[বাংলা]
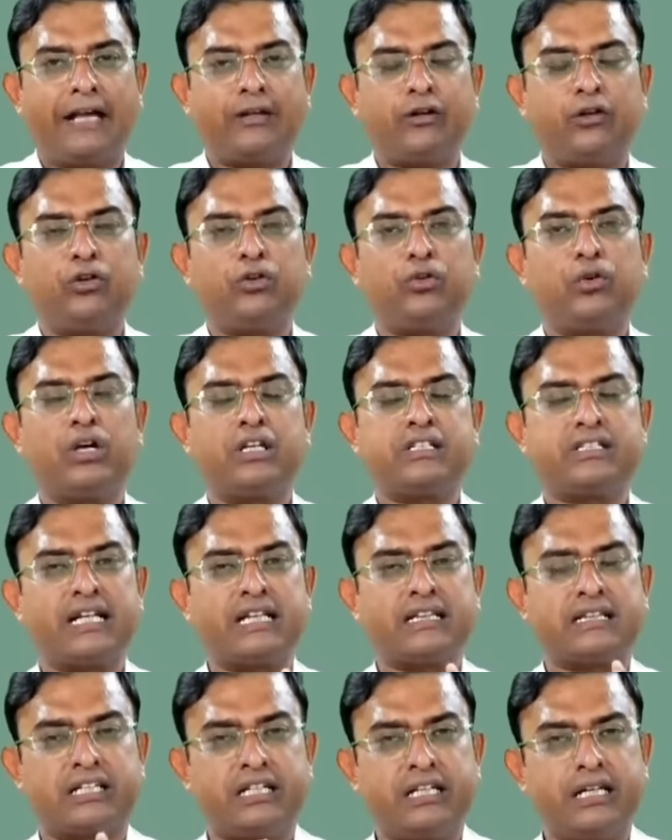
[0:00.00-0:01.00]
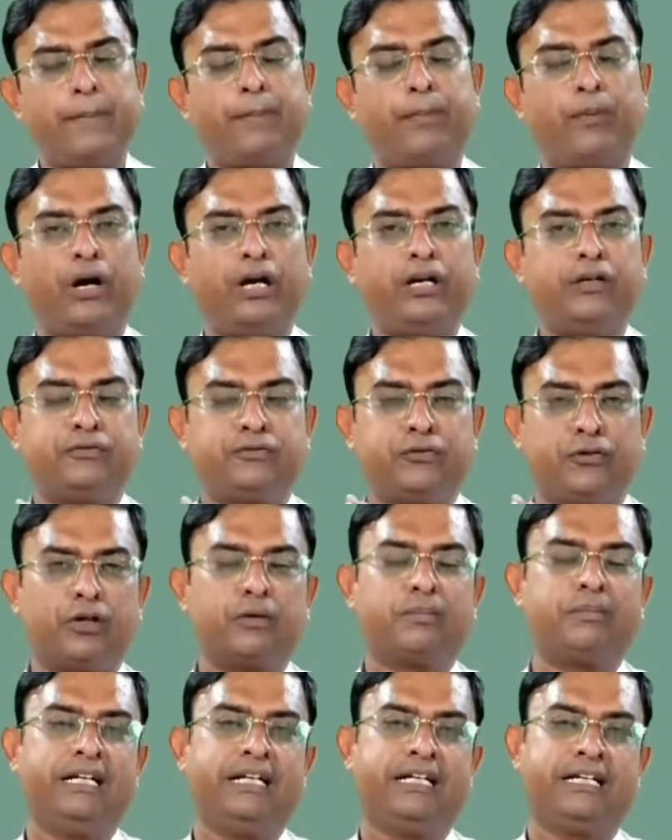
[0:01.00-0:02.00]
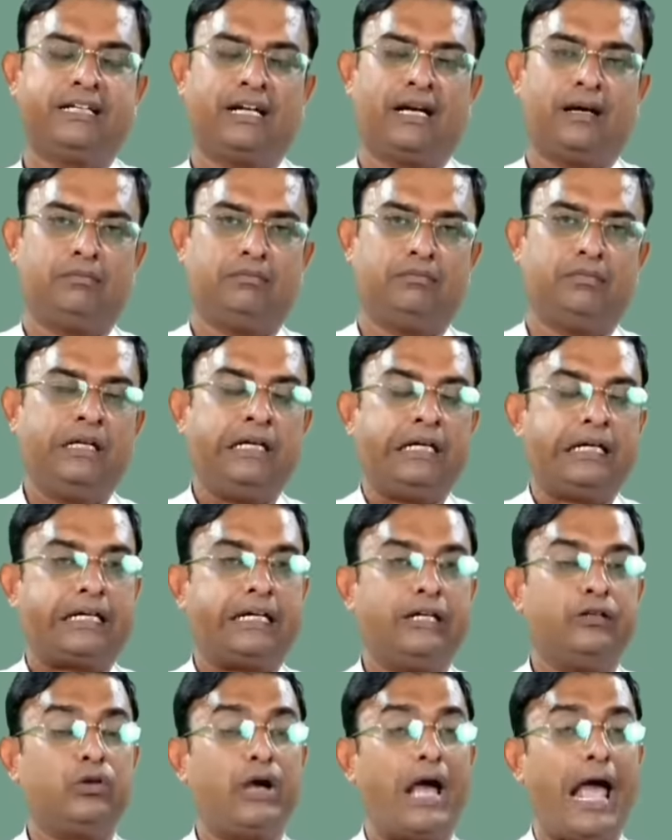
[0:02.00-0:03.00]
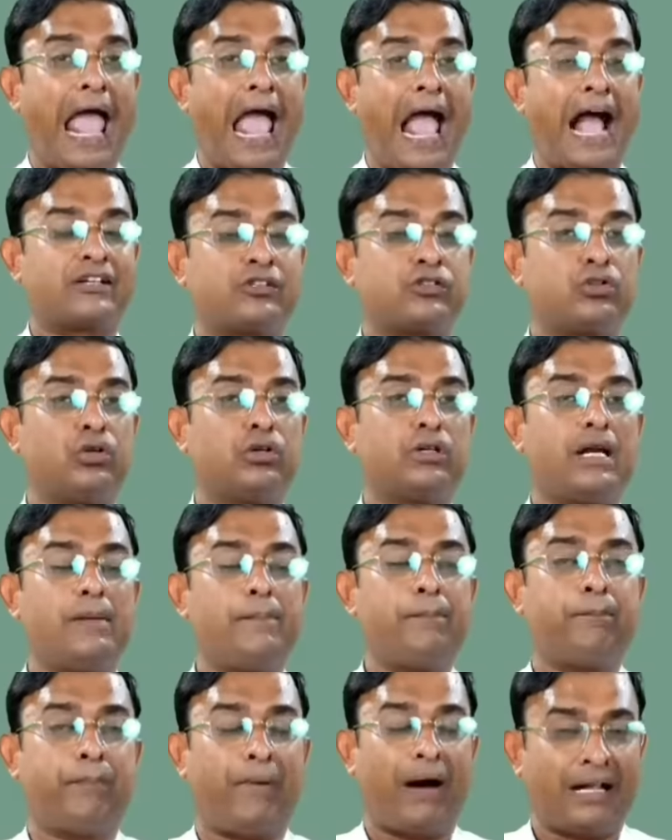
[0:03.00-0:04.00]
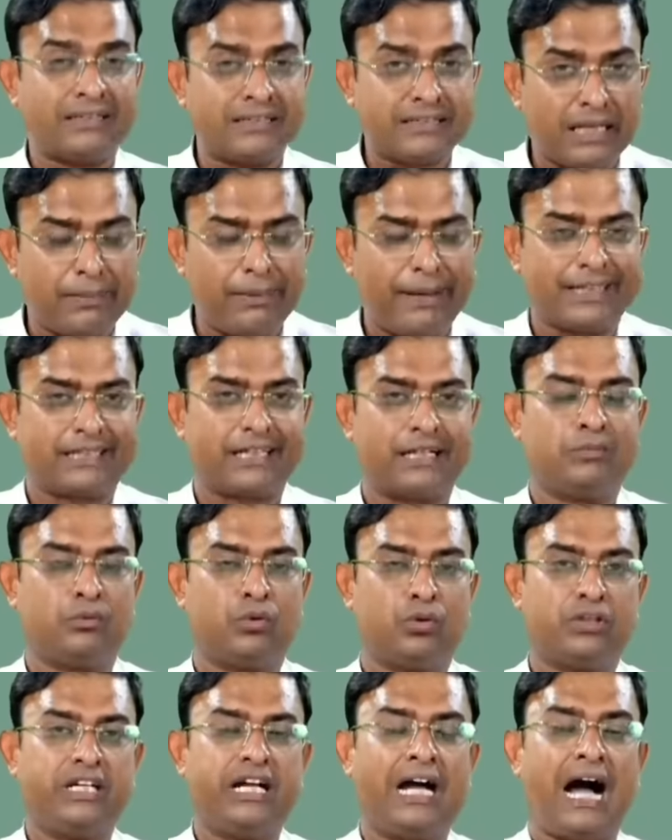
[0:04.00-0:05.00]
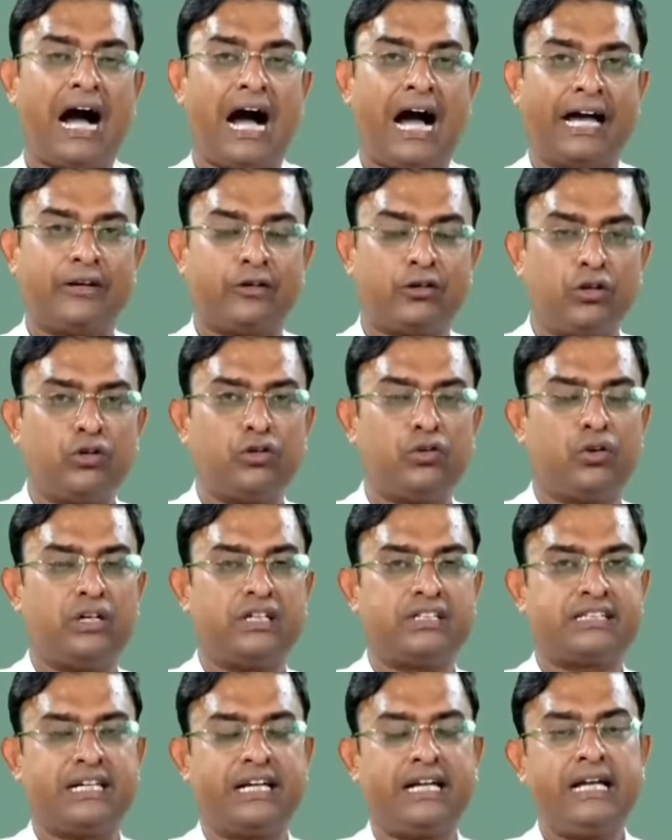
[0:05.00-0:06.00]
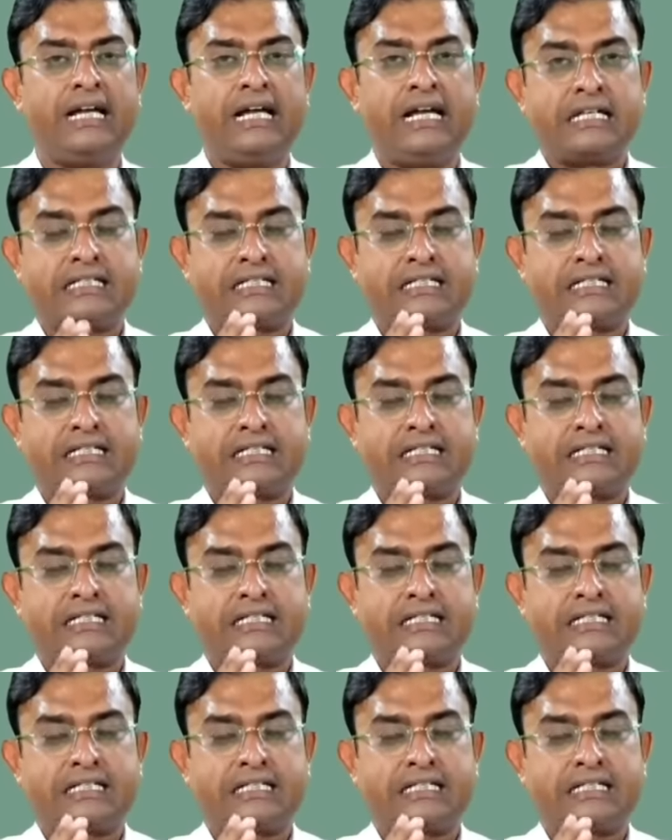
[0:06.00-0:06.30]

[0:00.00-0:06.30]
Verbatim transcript: আয়রন রয়েছে থ্রি পয়েন্ট ফোর মিলিগ্রাম কিন্তু একশো গ্রাম পান্তা ভাতের মধ্যে আয়রন রয়েছে